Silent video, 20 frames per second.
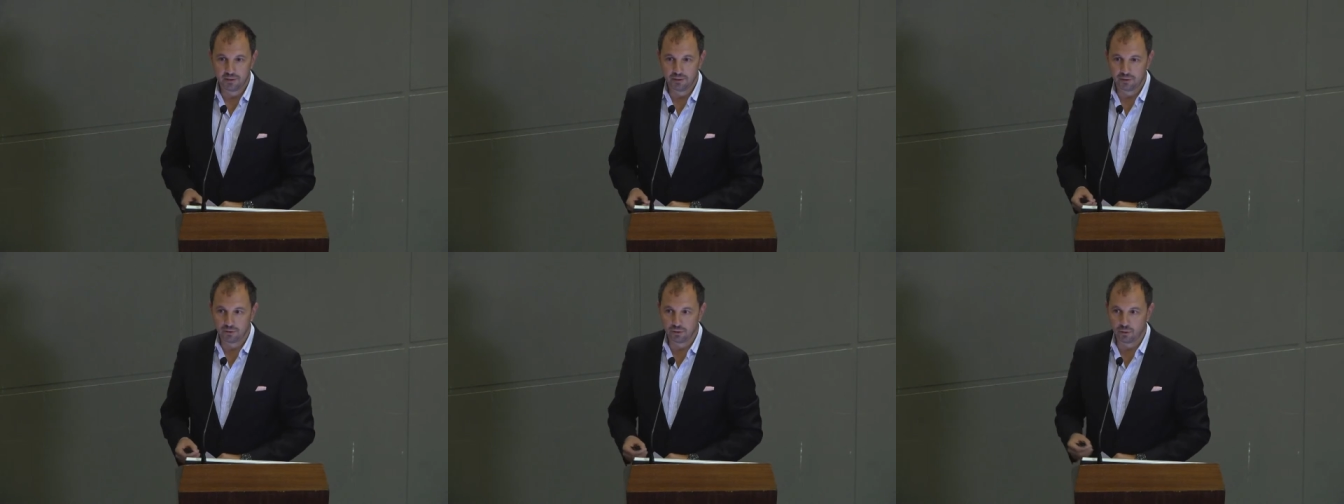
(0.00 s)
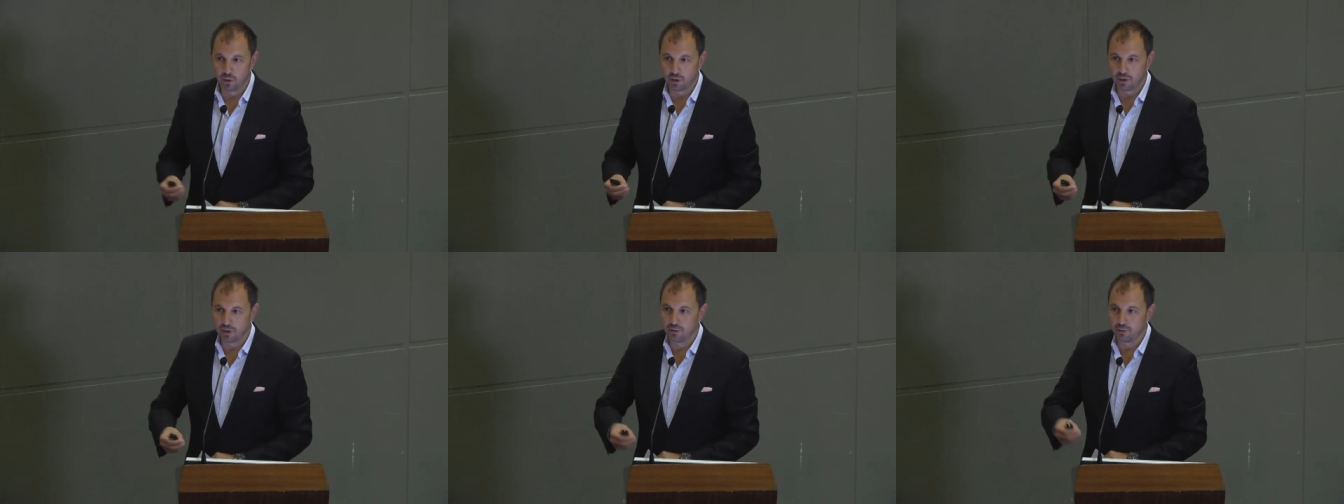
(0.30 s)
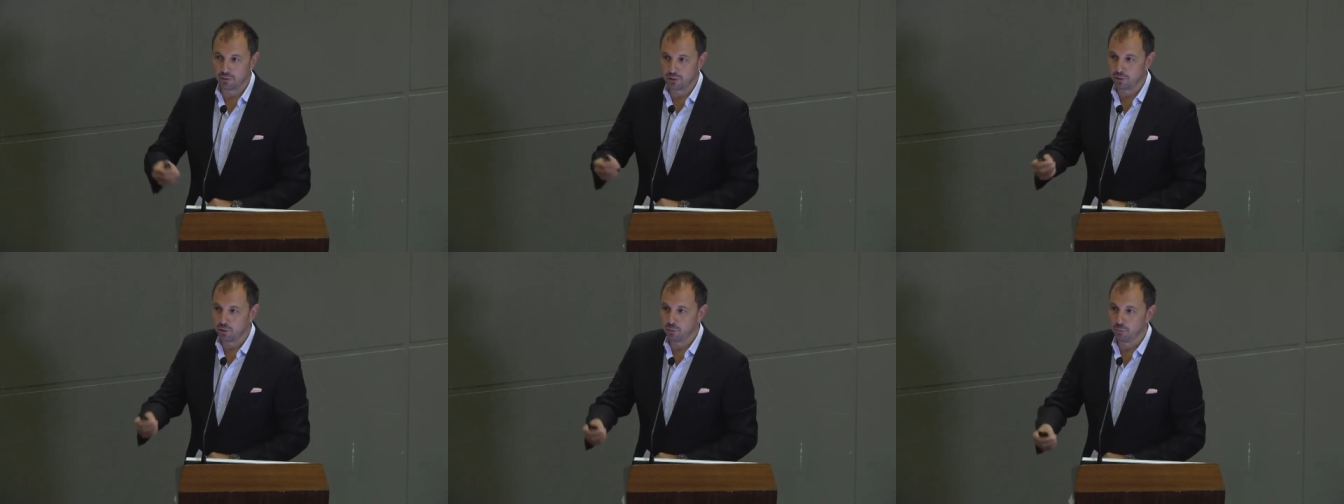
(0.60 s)
todo aquello
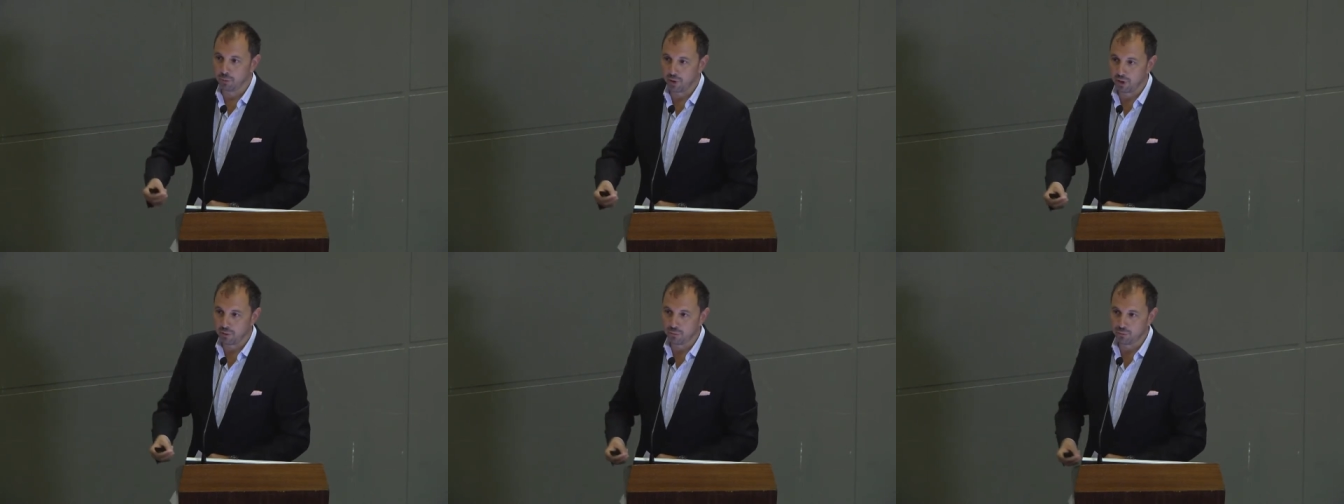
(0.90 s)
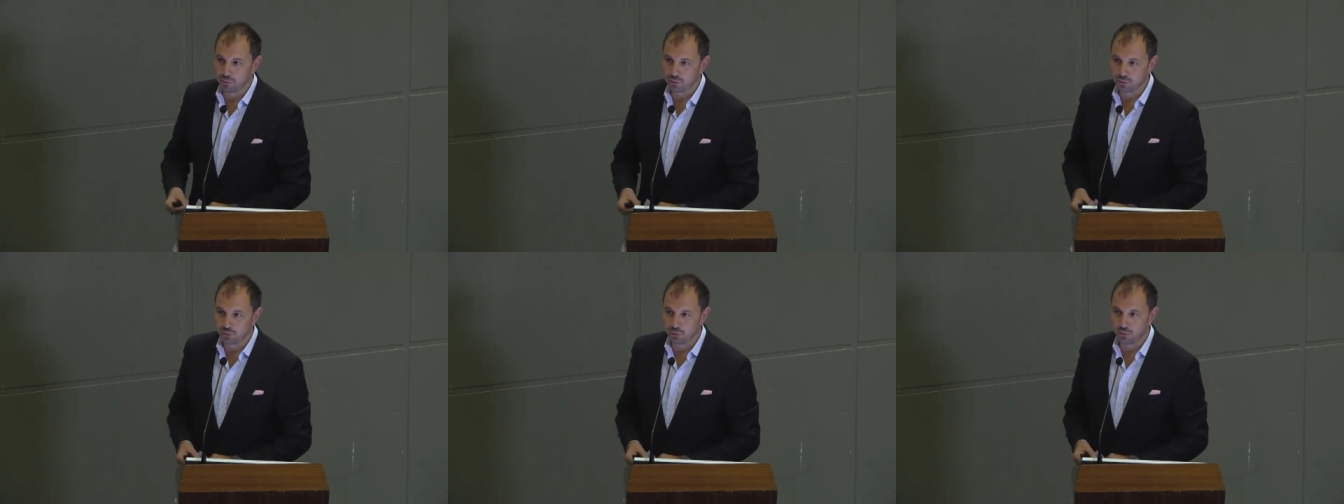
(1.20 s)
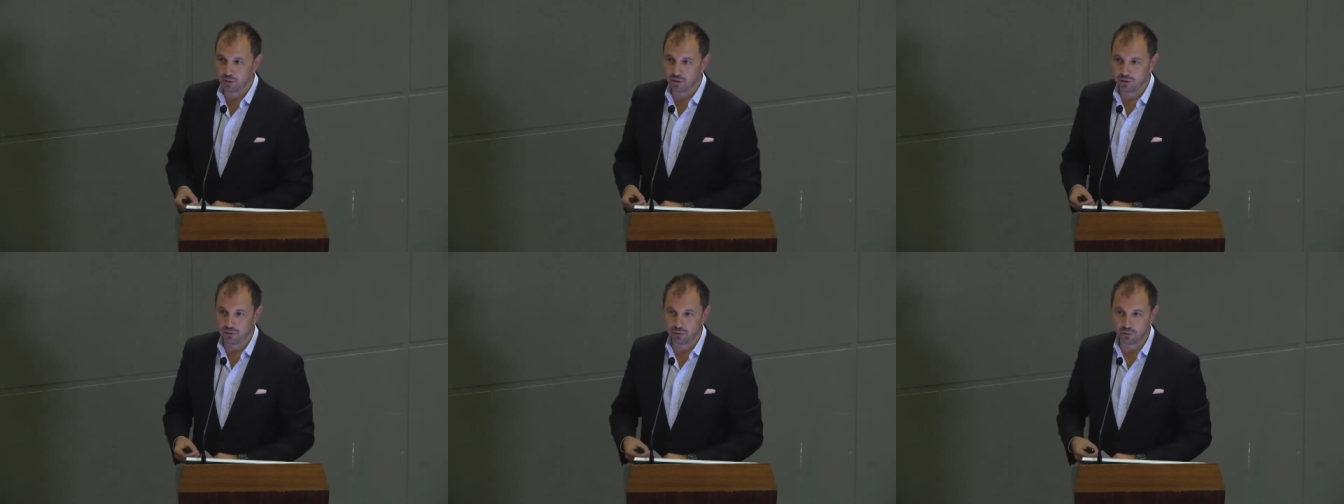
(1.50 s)
que compramos, todo
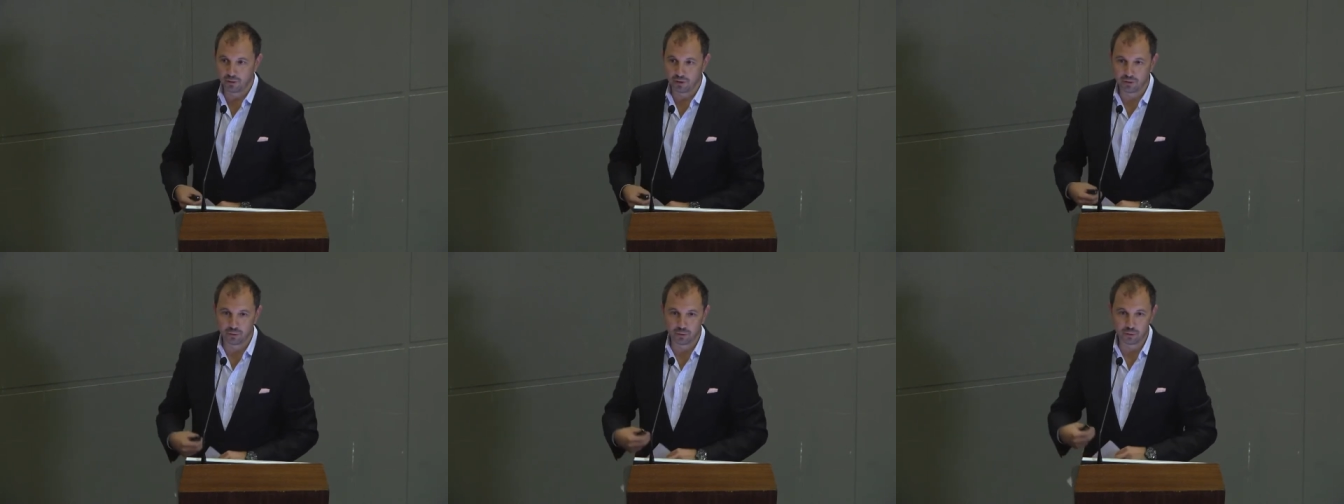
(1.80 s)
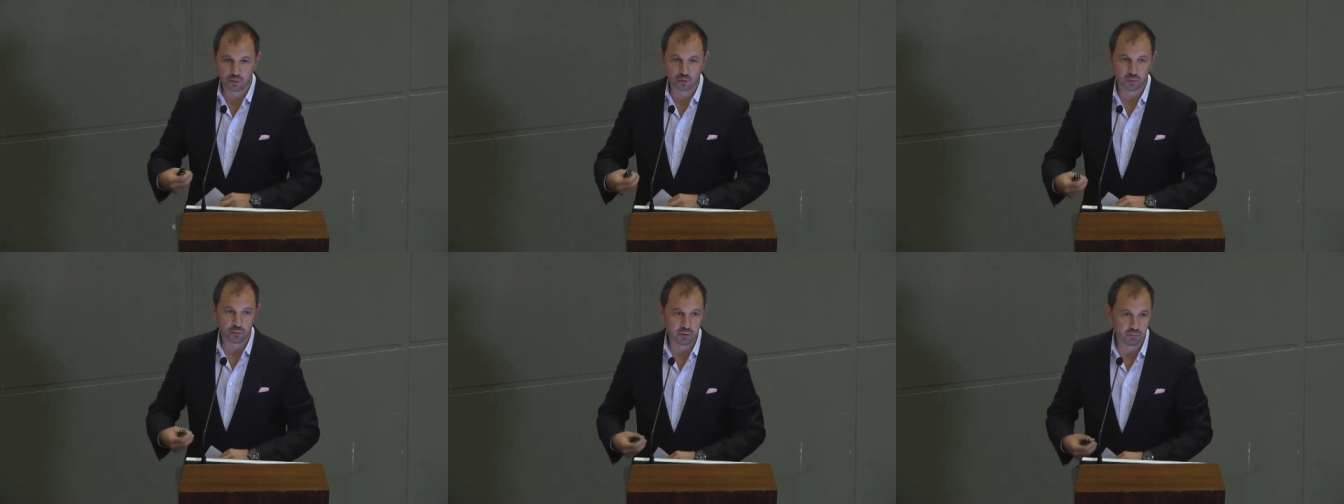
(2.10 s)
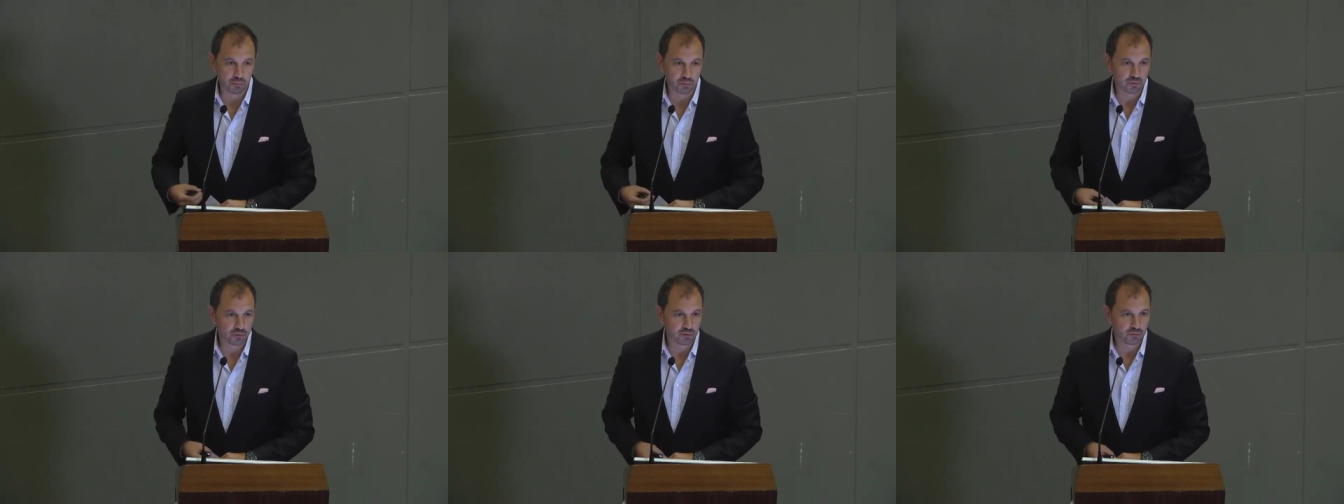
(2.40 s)
aquello que
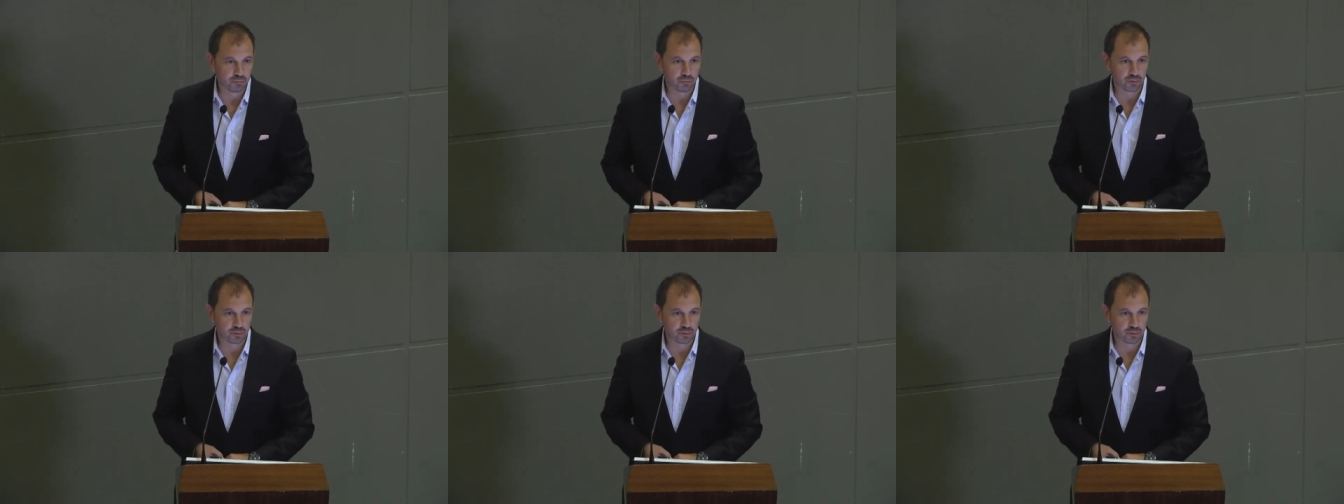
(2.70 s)
consumimos,